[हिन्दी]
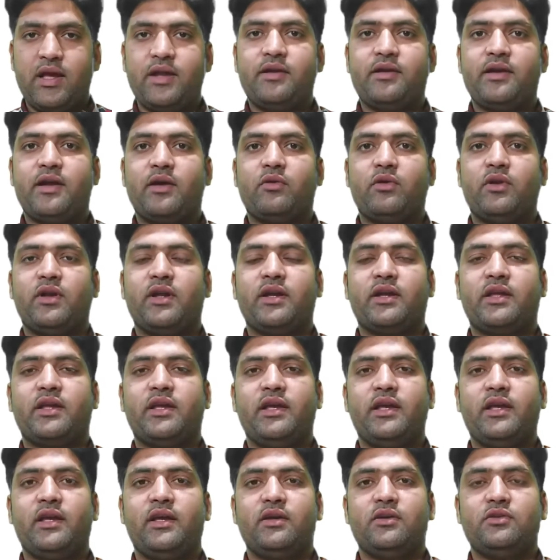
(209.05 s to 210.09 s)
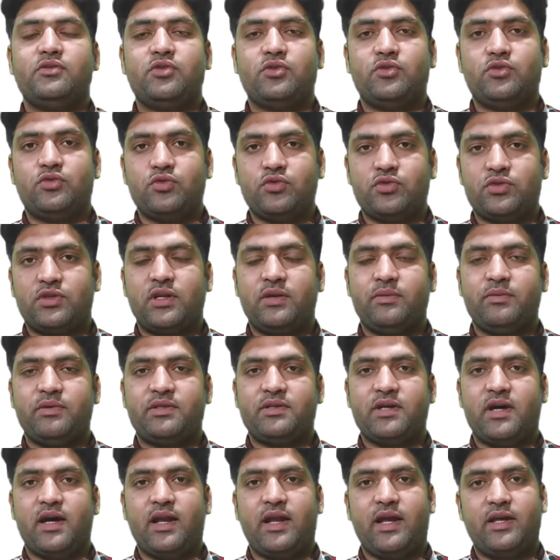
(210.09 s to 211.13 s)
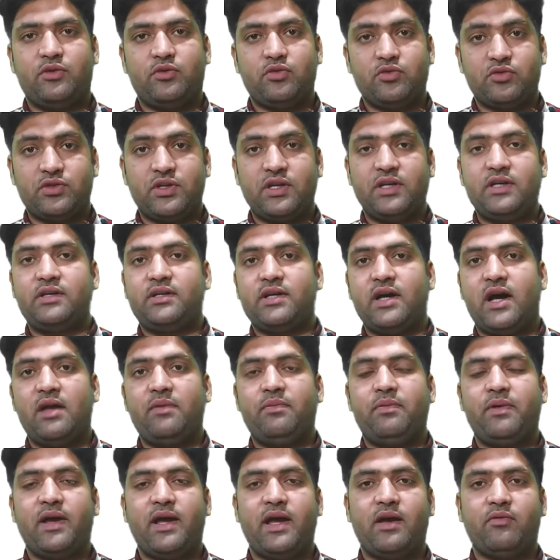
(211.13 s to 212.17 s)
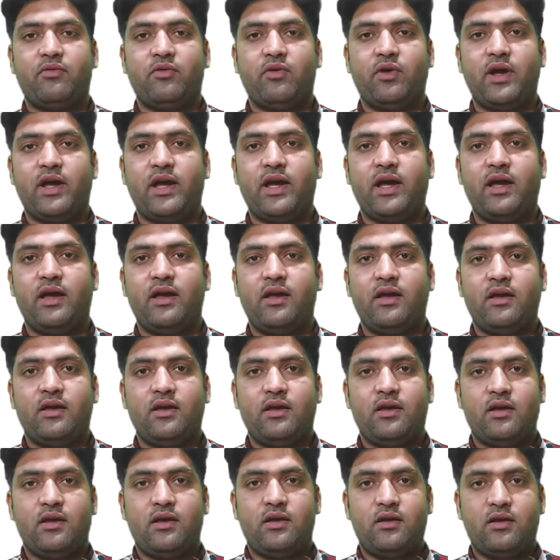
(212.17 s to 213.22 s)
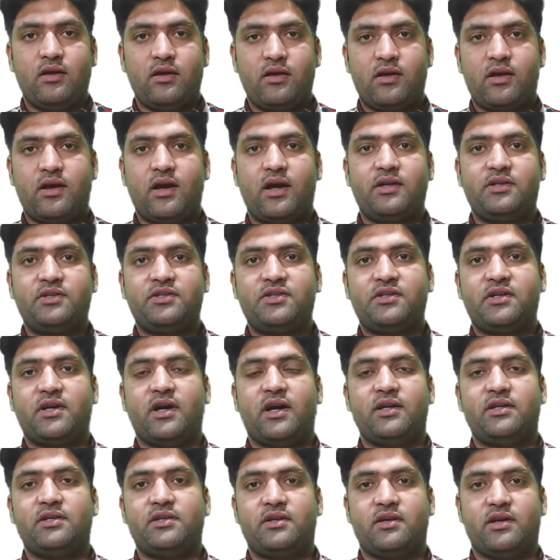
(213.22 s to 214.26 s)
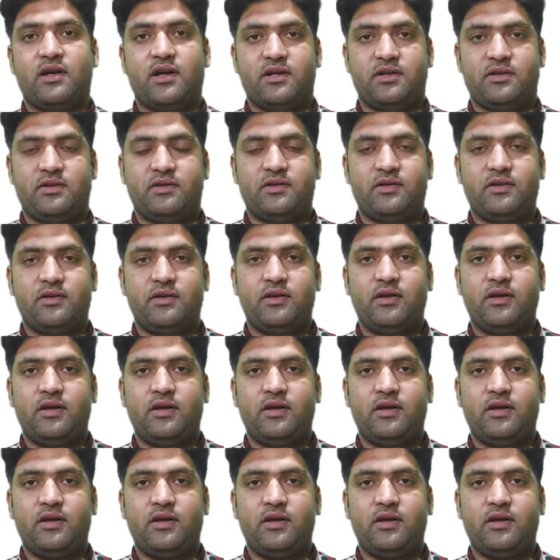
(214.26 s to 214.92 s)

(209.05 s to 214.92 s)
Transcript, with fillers: इरेगुलर की जो दूसरी मिसाल है दूसरी टाइप है वो है कट कट कट